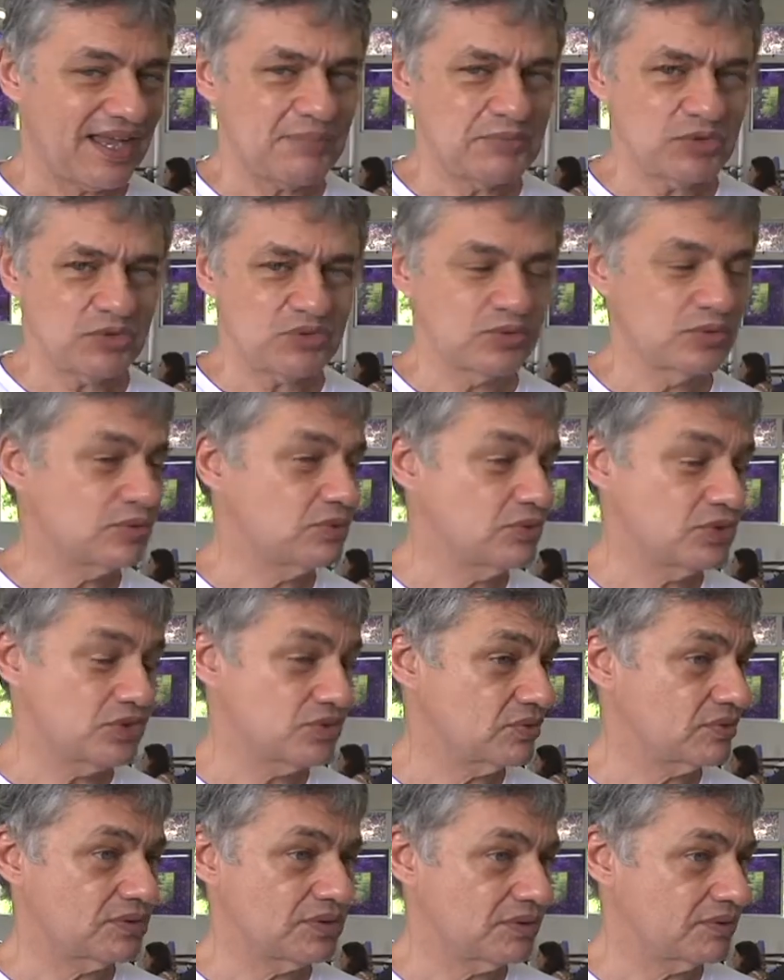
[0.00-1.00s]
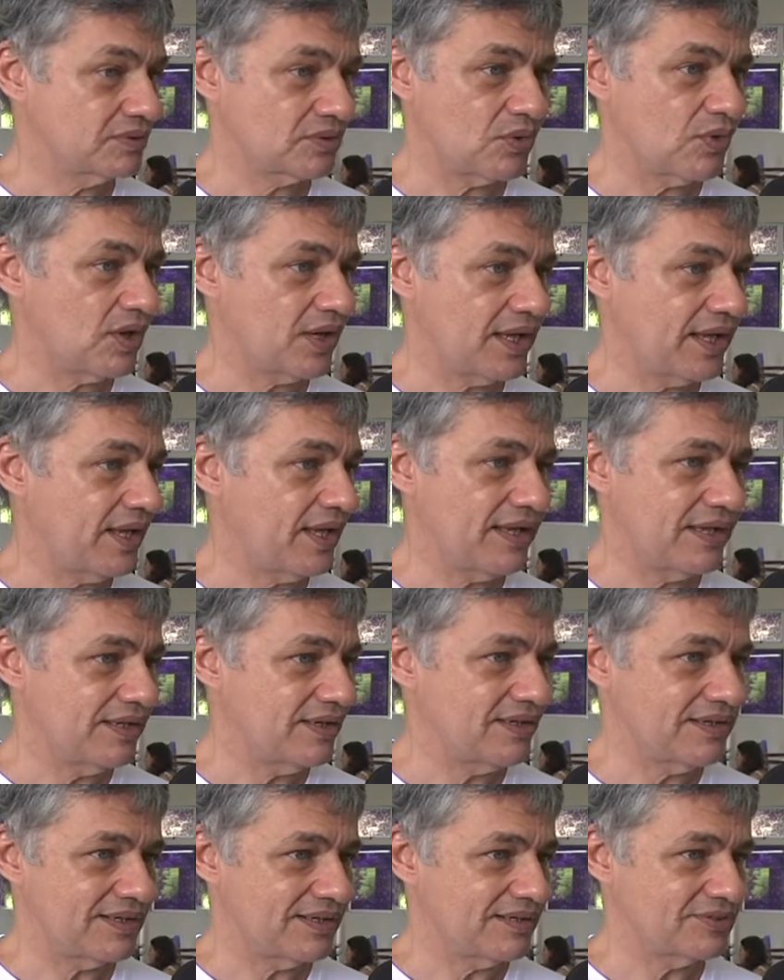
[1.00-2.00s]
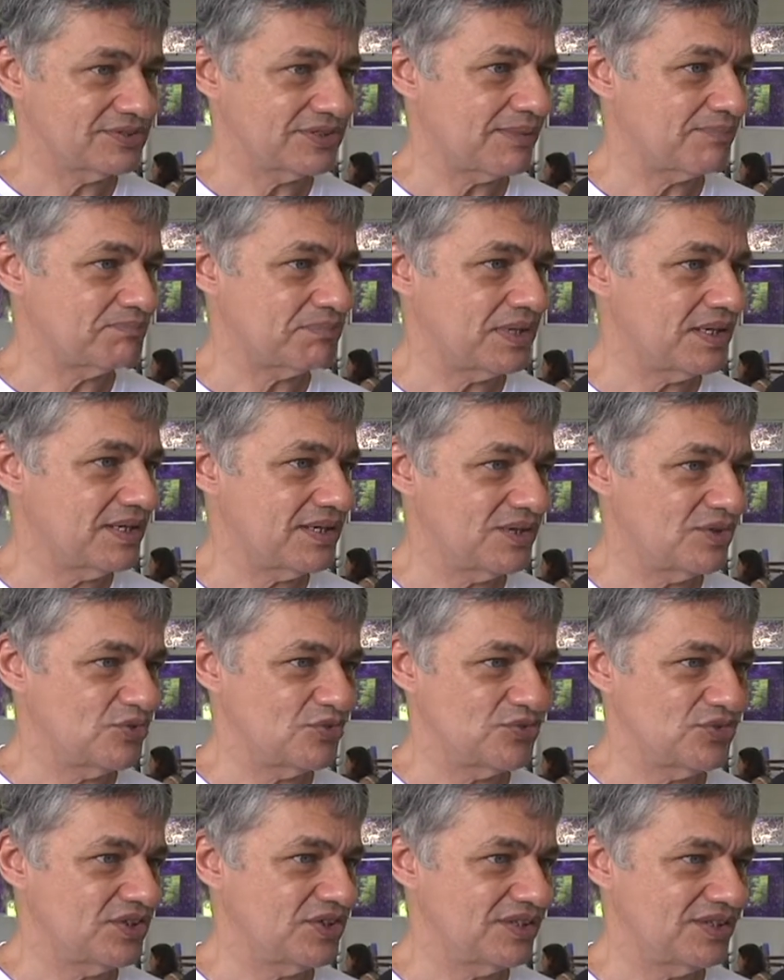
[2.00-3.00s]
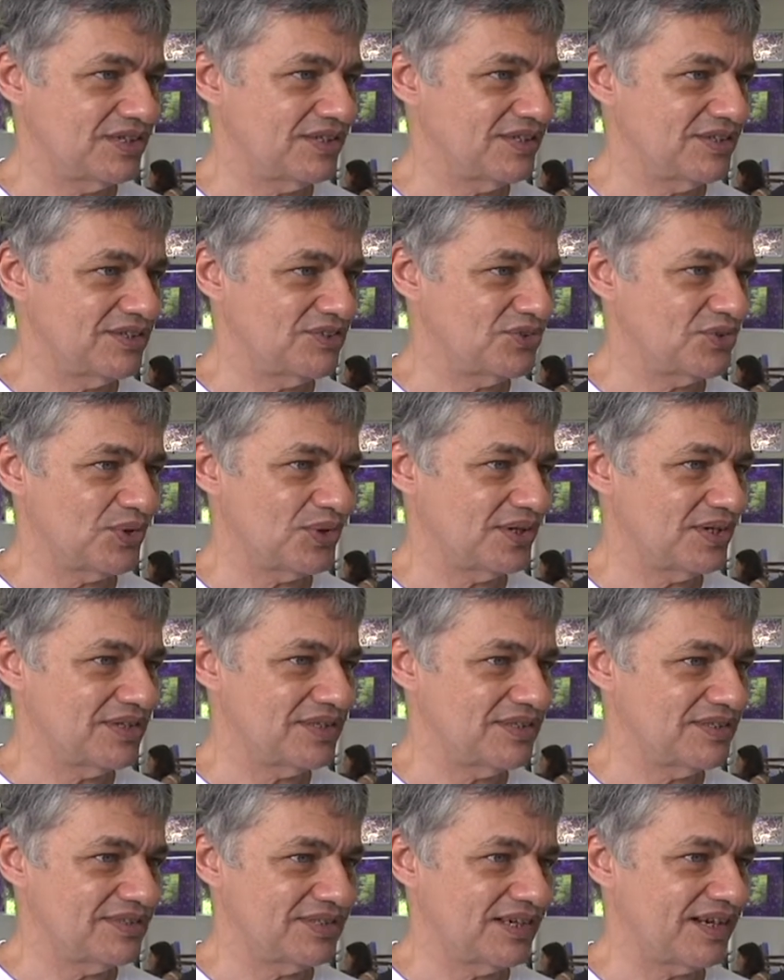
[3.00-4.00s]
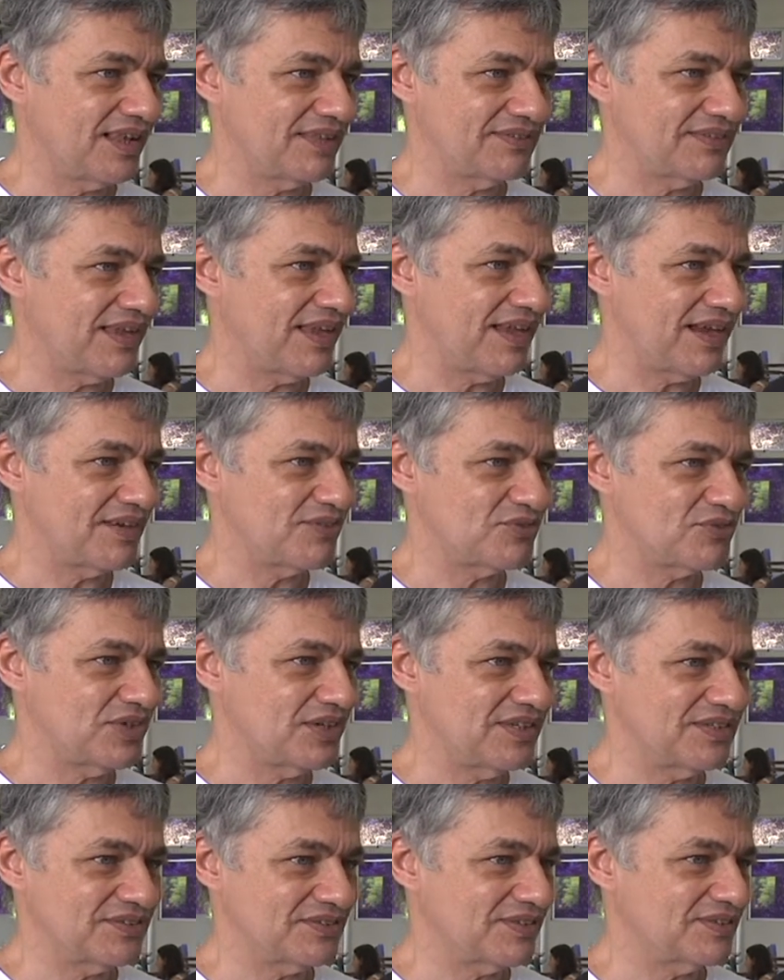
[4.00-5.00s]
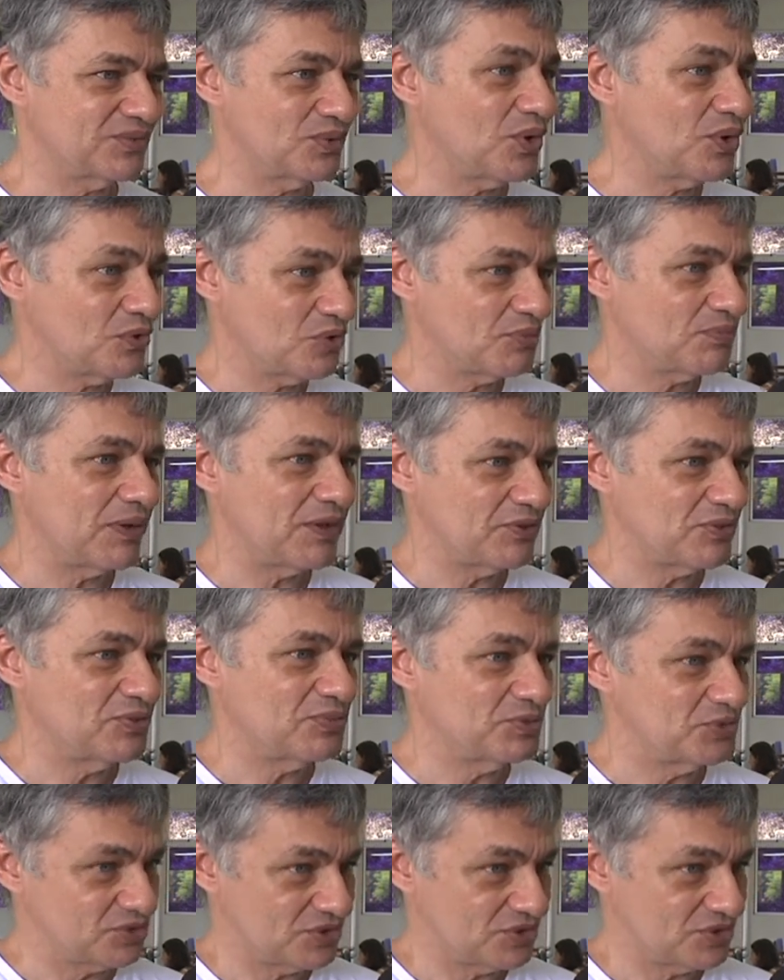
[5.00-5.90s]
É absurdo isso? Não. Né? Coreia, Japão, Finlândia, Holanda, Inglaterra, França, todos os países do mundo,